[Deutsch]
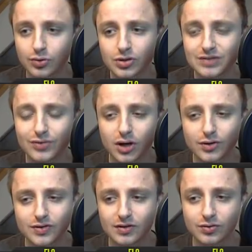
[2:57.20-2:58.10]
durch die
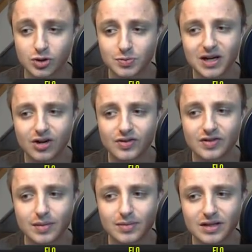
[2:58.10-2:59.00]
Voraussetzung, Spieler aus
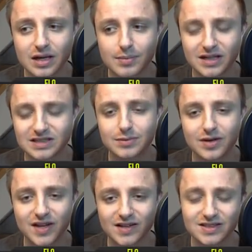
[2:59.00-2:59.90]
derselben Liga,
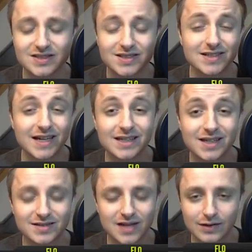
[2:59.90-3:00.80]
maximal 6, ist das eigentlich
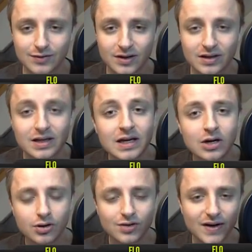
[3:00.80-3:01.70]
ganz einfach.
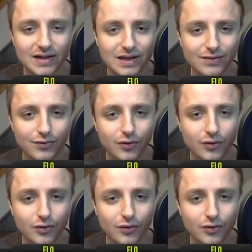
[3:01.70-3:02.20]
Und zwar geht ihr einfach